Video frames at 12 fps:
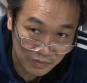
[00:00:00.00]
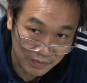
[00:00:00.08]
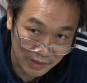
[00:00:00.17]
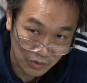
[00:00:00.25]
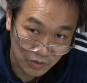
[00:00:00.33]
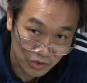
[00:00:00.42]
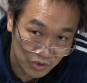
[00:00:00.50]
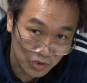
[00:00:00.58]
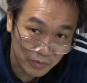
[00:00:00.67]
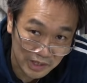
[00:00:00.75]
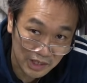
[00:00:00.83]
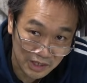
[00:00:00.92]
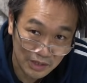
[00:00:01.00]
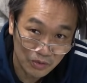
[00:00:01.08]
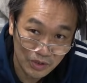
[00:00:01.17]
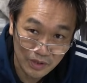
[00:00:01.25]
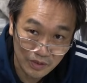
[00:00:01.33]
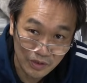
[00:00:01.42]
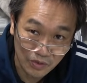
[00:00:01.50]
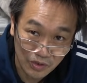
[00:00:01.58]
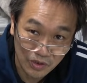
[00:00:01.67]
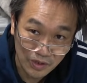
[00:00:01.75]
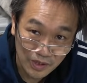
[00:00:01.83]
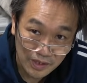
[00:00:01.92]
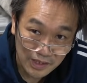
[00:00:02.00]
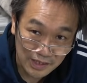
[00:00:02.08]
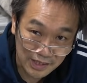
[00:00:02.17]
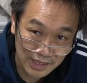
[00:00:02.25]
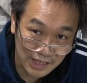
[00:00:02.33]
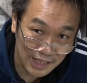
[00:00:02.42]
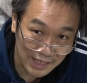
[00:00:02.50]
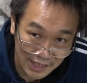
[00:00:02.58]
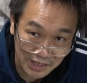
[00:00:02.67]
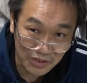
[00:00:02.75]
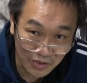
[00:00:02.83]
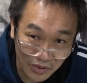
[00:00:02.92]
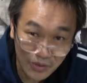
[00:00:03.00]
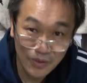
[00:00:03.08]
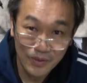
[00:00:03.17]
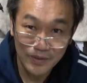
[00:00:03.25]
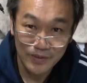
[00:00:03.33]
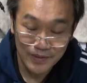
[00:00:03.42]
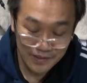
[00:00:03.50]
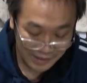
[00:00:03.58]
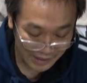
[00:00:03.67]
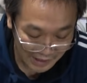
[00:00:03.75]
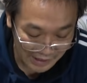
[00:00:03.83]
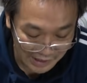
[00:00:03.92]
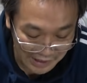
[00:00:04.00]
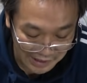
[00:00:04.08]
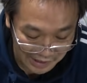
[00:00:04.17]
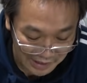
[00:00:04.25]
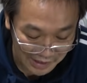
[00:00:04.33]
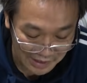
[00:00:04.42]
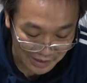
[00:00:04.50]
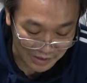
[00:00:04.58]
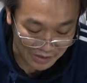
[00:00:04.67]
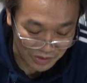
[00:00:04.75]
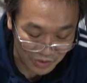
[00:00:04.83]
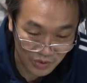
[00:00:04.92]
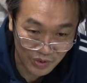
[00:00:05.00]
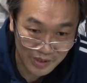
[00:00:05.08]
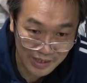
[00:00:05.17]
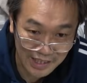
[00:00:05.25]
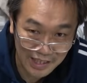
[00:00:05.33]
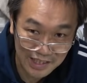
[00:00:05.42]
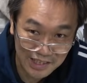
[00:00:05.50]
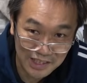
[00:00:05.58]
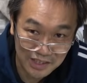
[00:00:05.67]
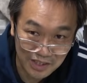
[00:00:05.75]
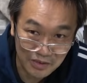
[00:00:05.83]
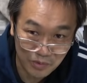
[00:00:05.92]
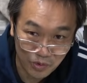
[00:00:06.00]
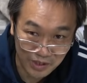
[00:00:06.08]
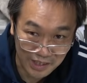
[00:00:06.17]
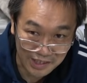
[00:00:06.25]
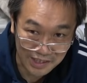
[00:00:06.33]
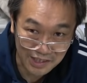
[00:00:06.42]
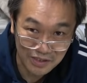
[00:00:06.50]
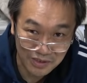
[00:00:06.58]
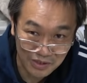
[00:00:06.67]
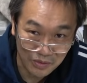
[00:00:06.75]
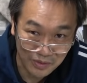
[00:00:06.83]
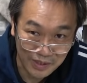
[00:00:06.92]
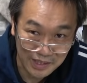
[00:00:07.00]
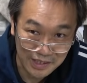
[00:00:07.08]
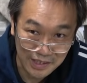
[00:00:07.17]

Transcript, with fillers: まあ、65まで行ったことあるけど、うん、行かないよ行かないからそれがはっきり出る答えができるかどうか分か